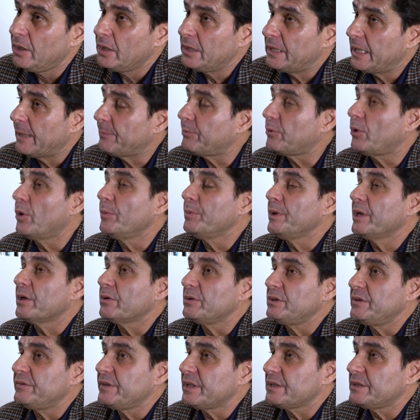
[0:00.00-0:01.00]
la première
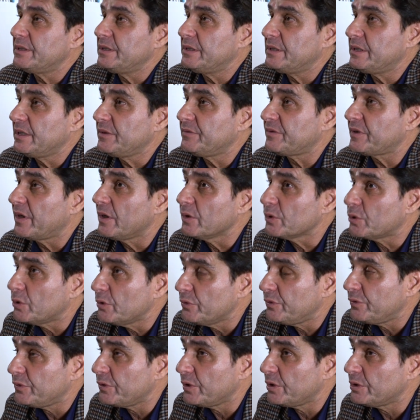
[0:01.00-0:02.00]
université
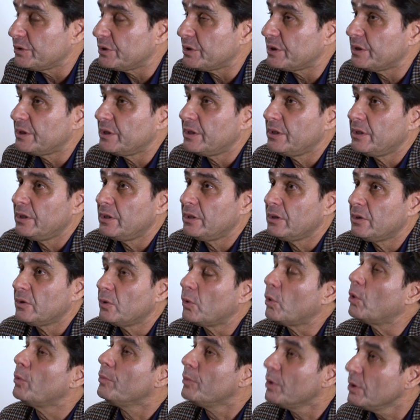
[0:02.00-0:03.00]
francophone
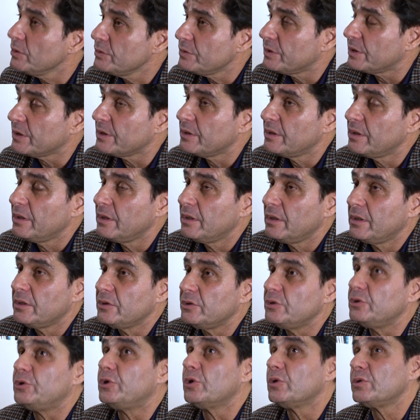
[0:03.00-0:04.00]
au monde,
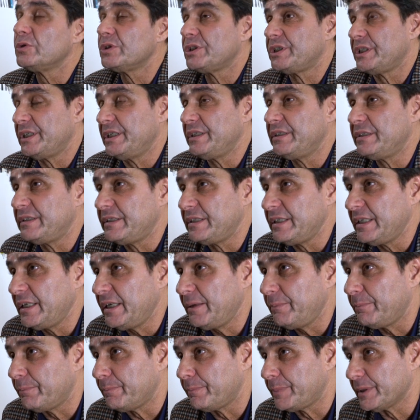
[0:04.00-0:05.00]
dont j'ai
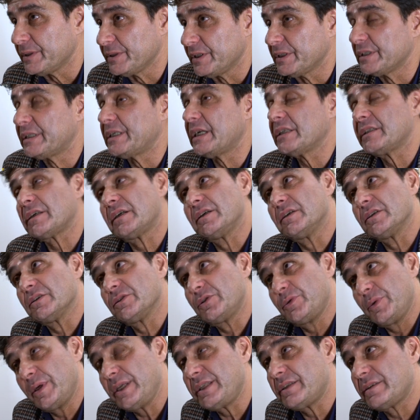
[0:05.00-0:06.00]
été, pendant 4 ans
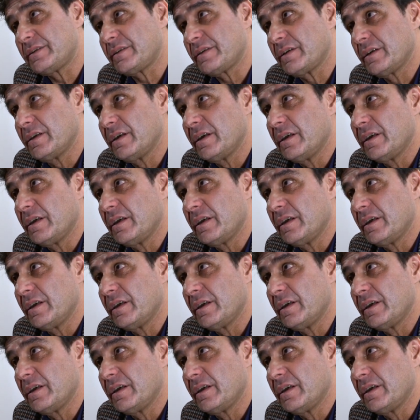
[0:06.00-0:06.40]
ensuite,